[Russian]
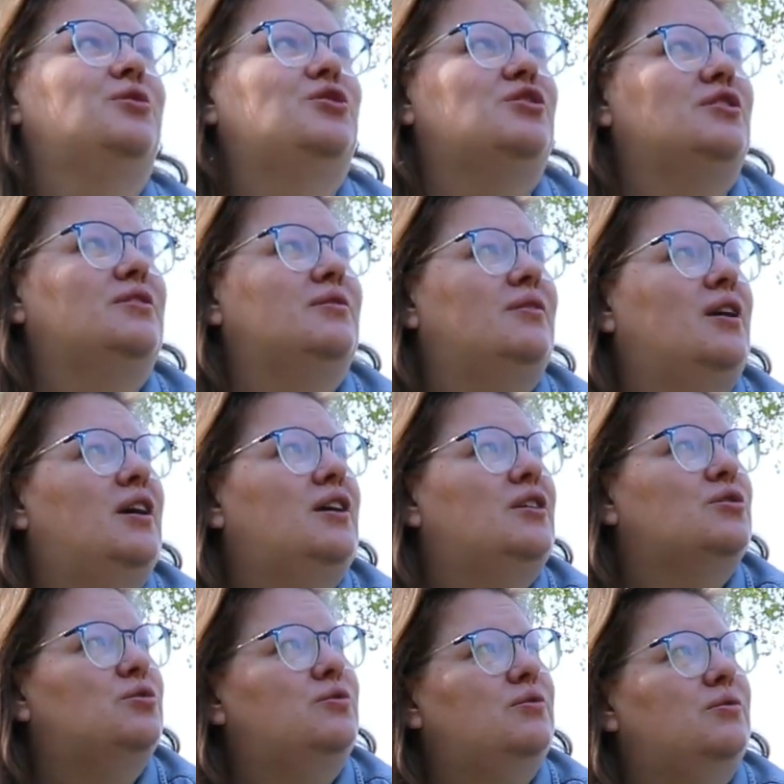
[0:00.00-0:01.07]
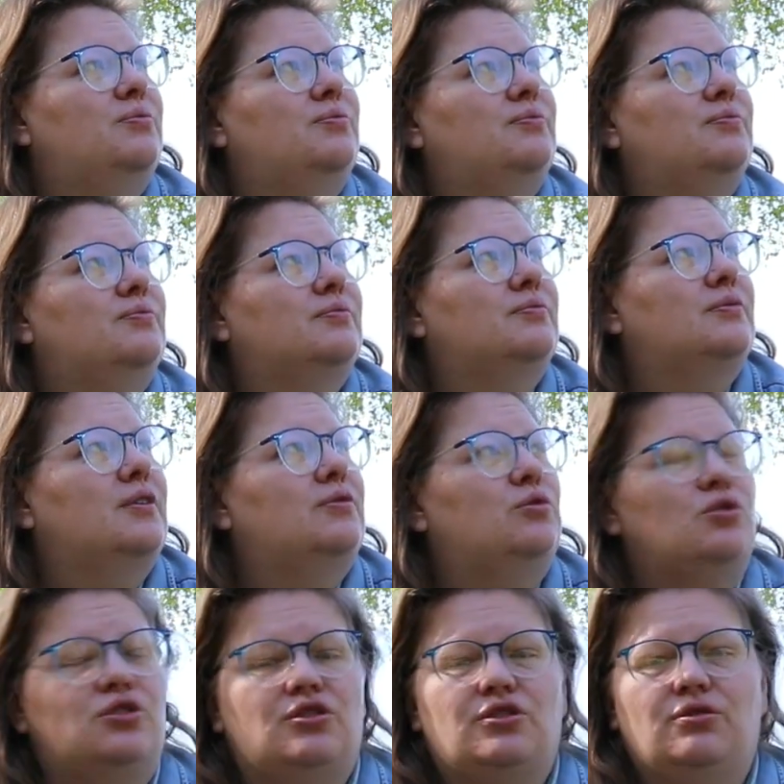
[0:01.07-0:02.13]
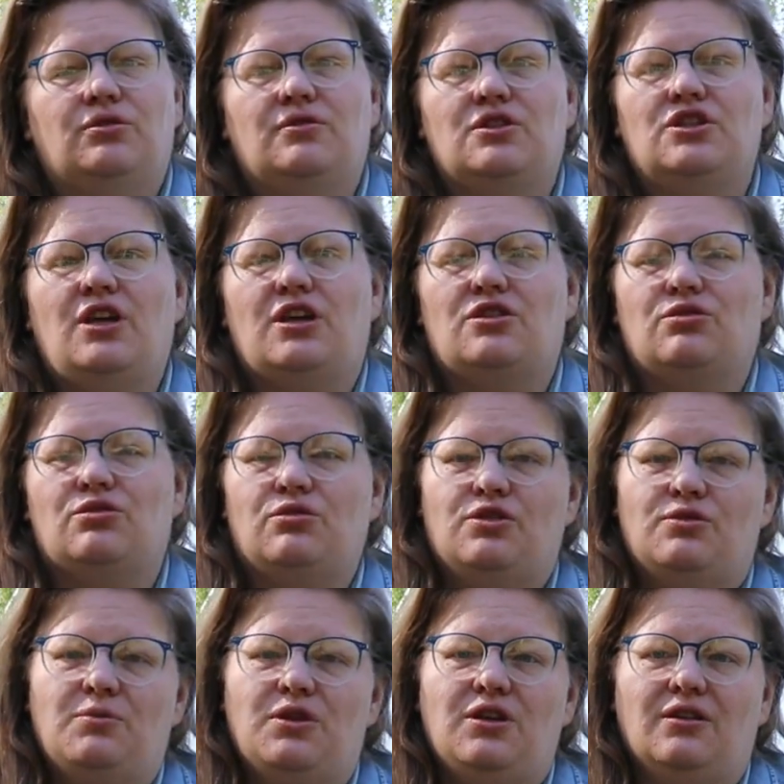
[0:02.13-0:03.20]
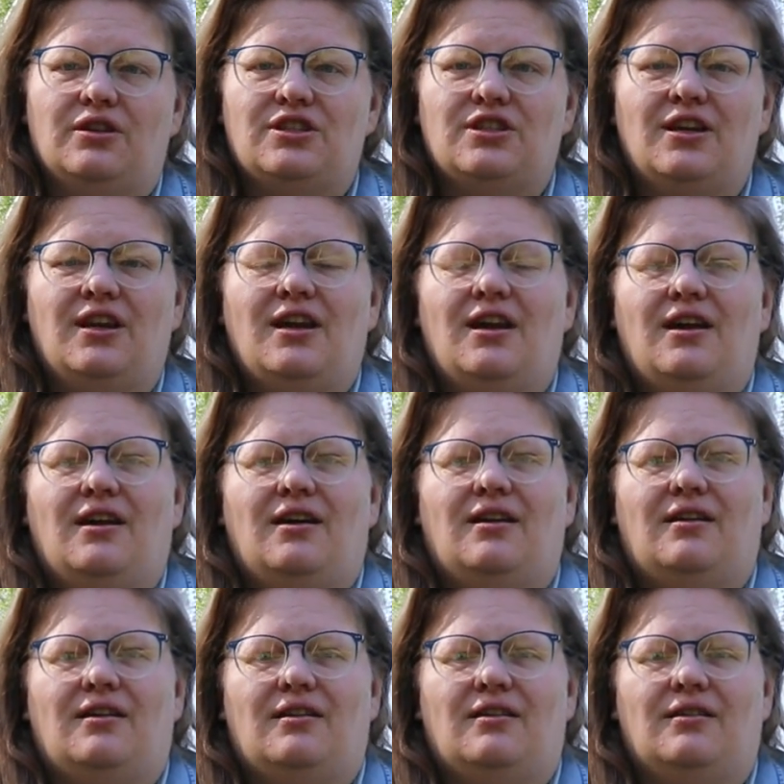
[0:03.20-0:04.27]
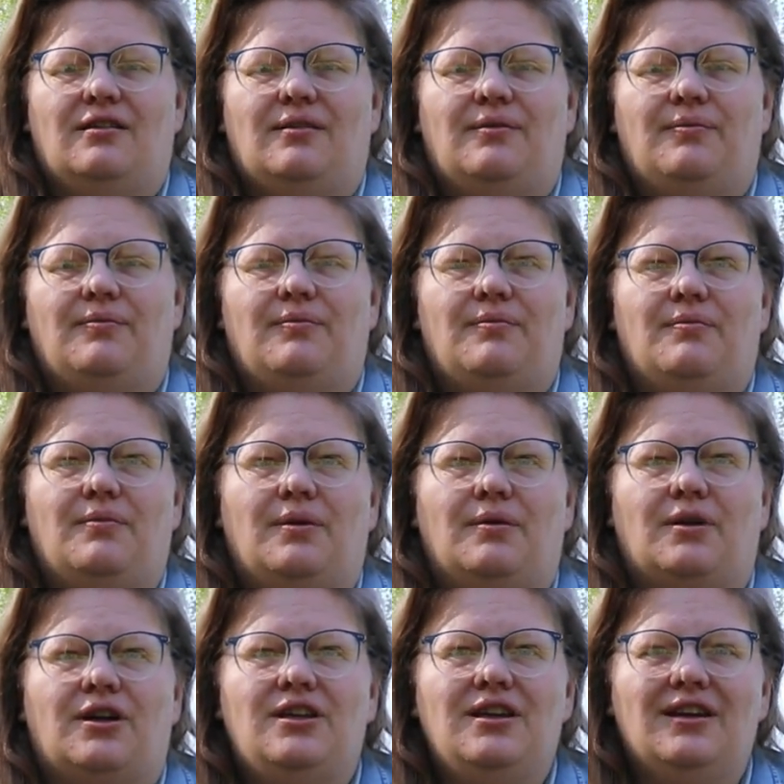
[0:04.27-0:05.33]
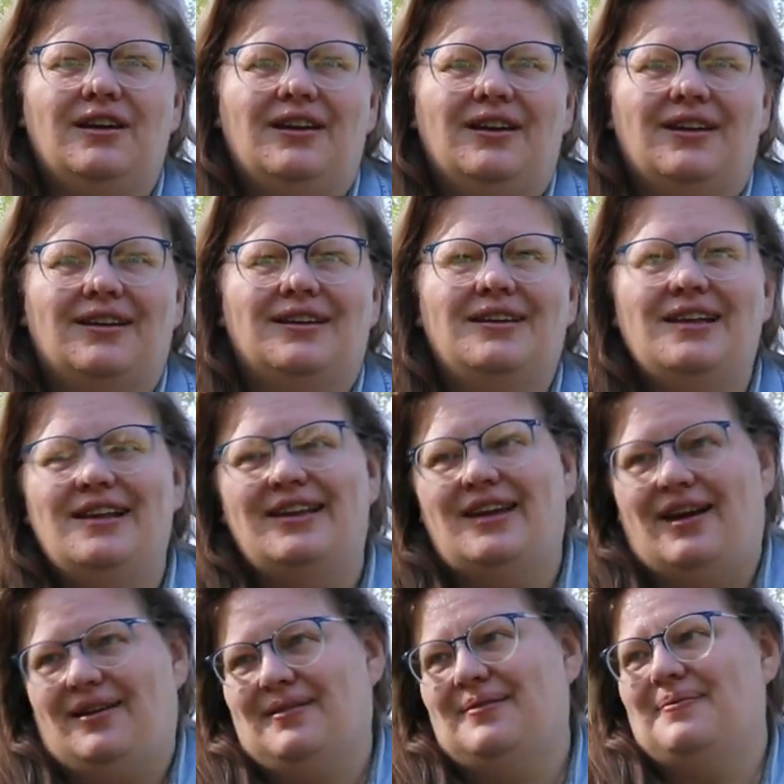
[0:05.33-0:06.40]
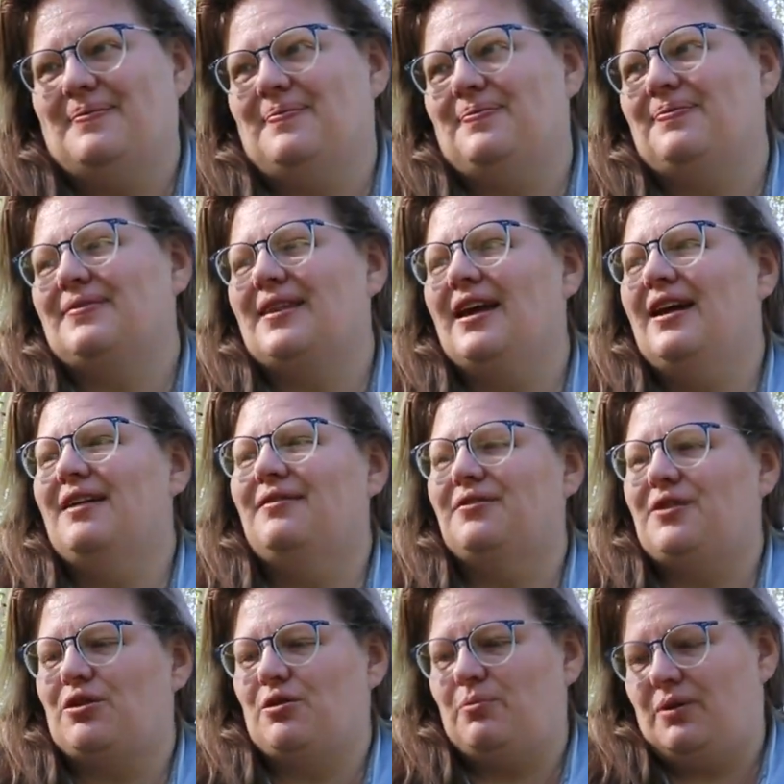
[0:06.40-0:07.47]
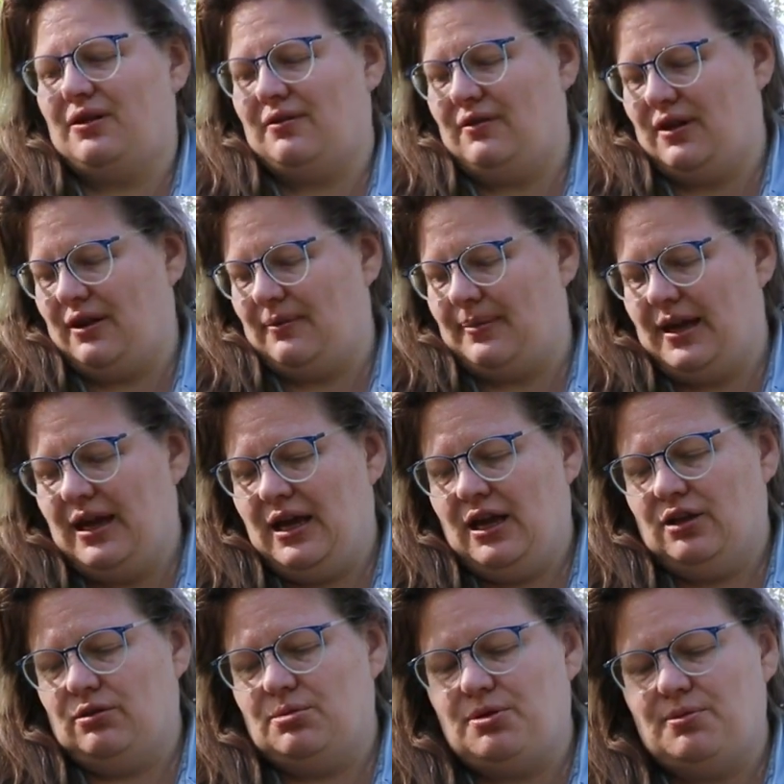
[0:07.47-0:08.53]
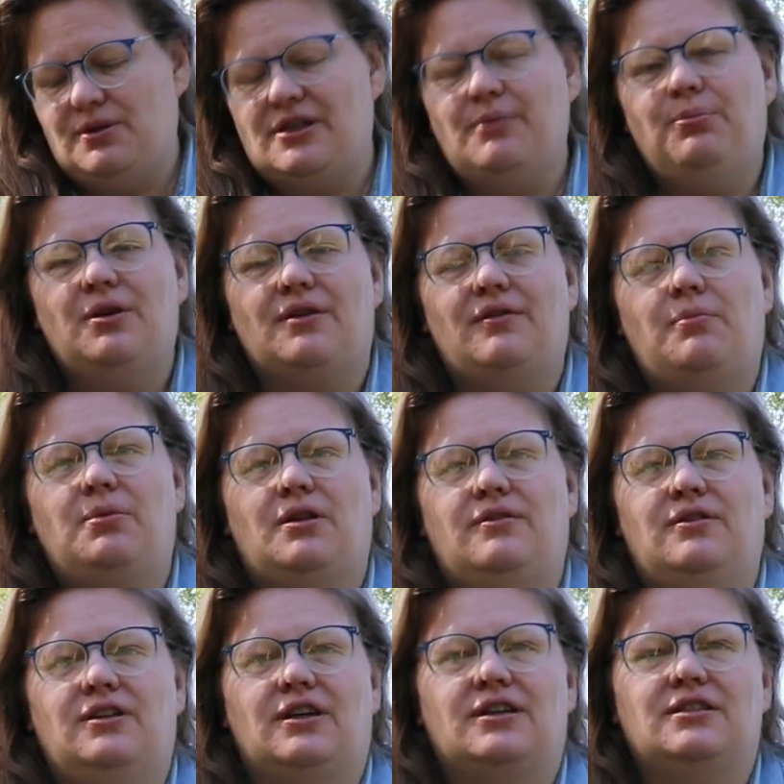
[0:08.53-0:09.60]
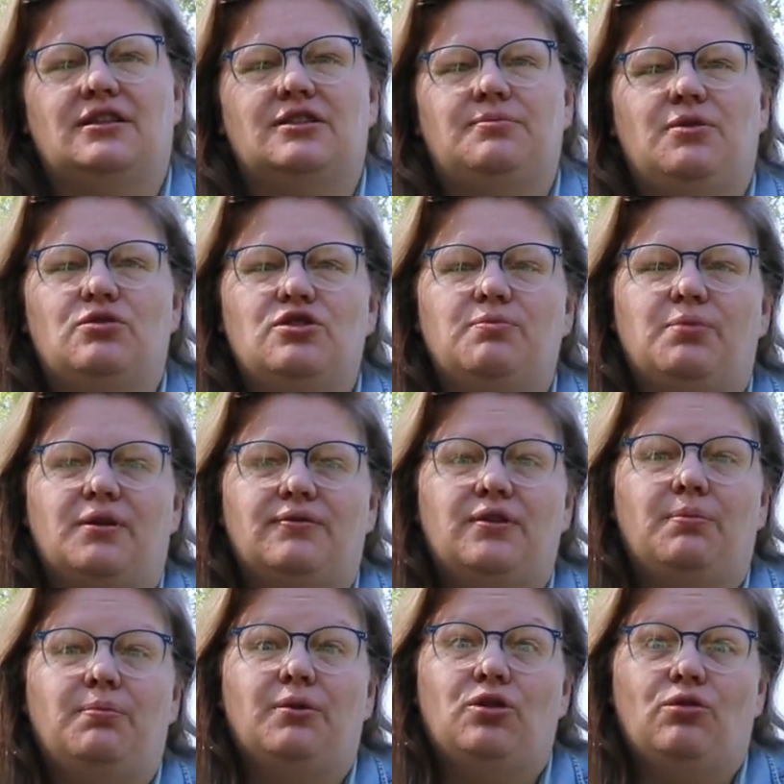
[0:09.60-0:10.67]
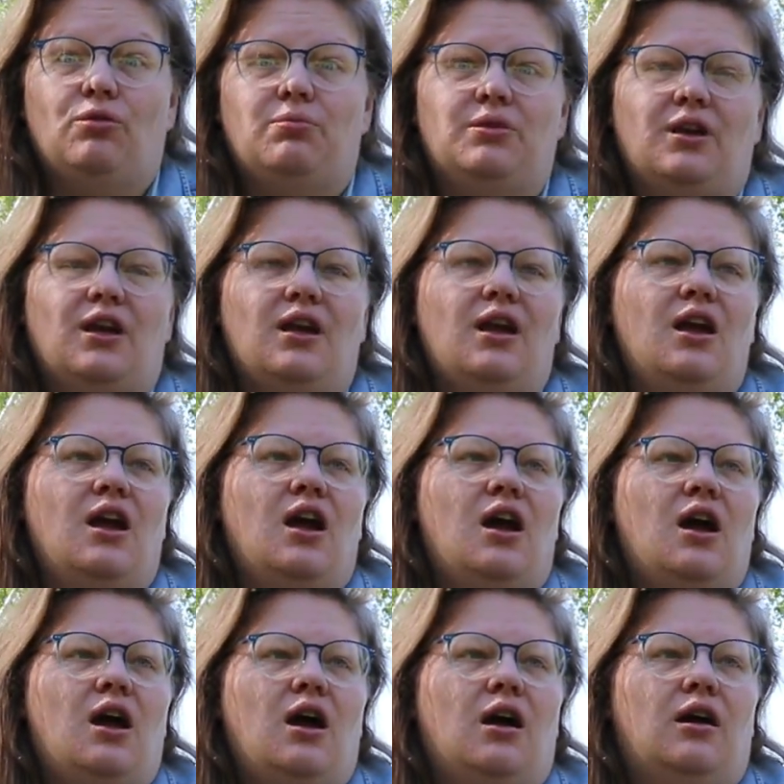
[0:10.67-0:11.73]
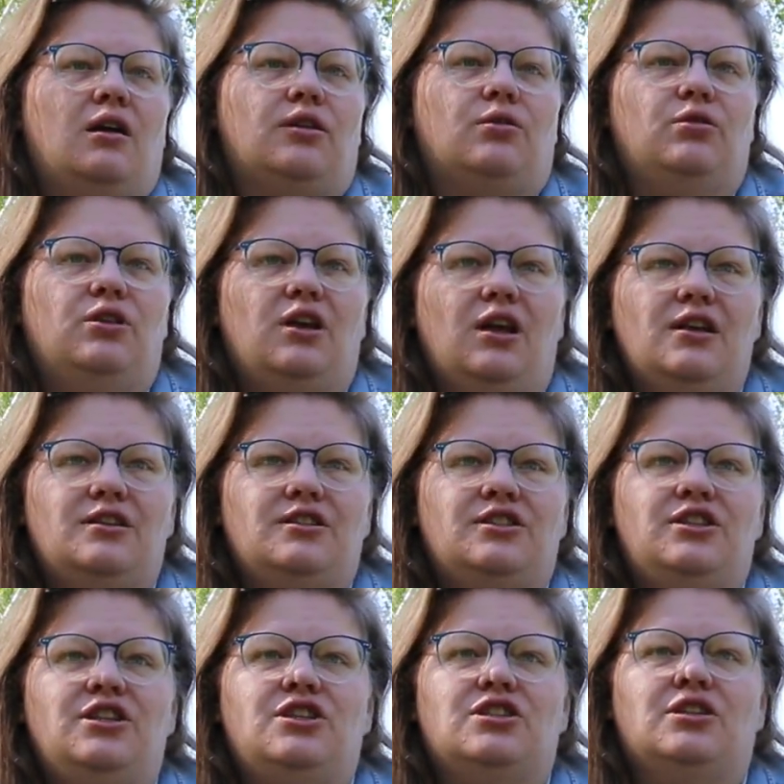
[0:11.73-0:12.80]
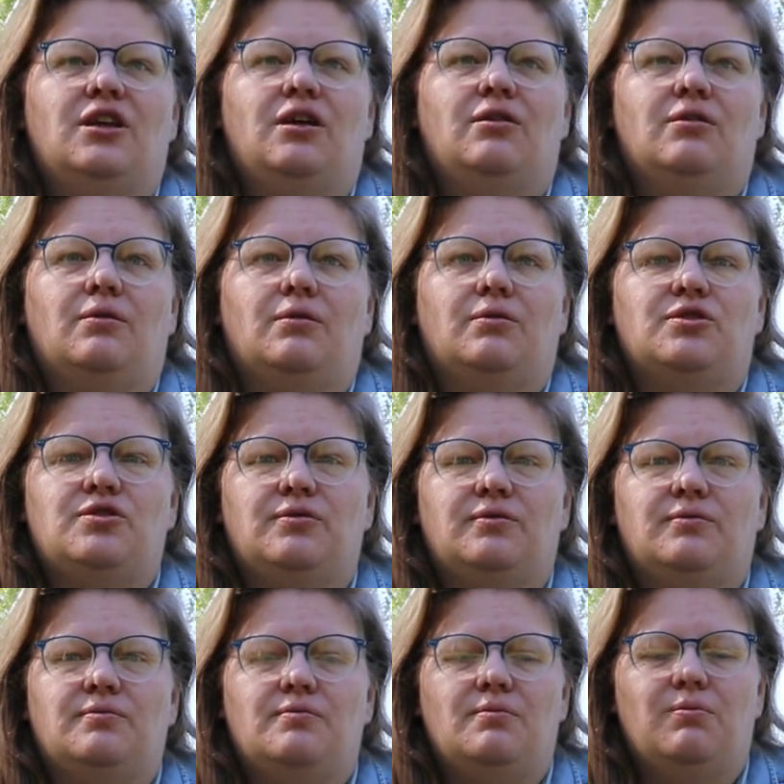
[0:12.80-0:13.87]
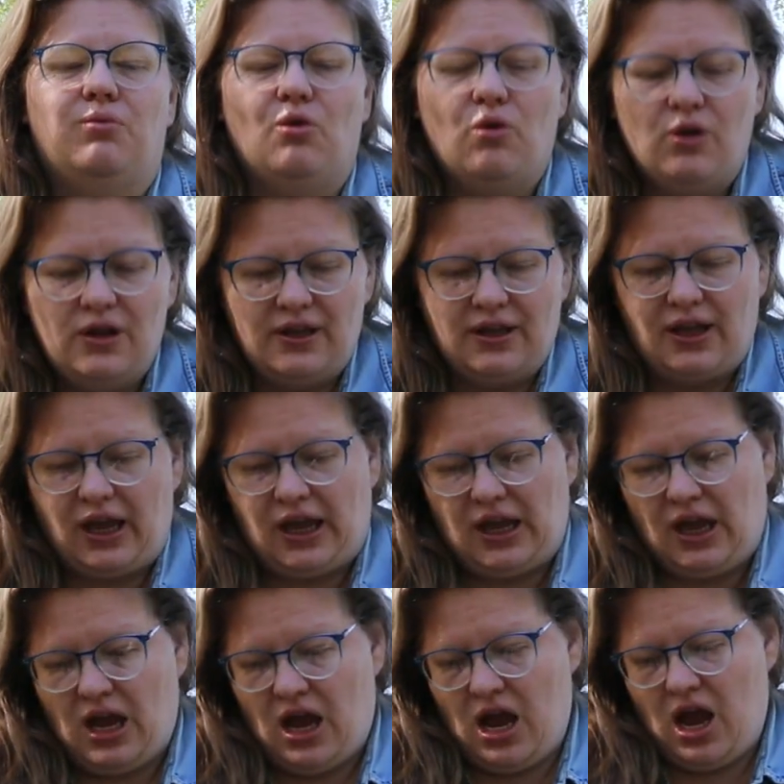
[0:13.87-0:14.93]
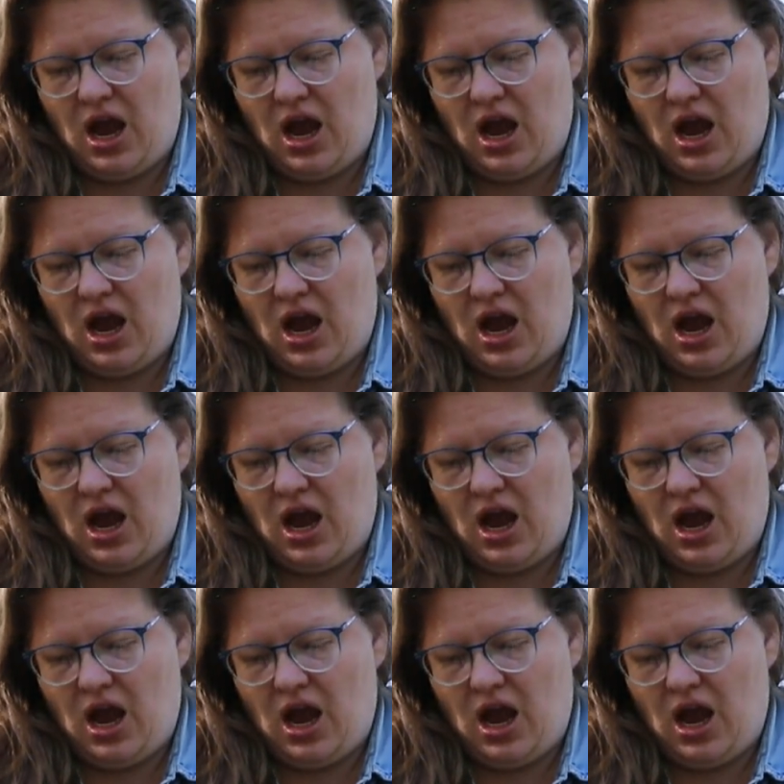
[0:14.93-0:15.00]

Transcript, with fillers: в точности, в точности утверждать, что изменилась э, книга или я во второй половине. В общем, если первая половина казалась мне очень правдоподобной, э, такой реалистичной, очень больной,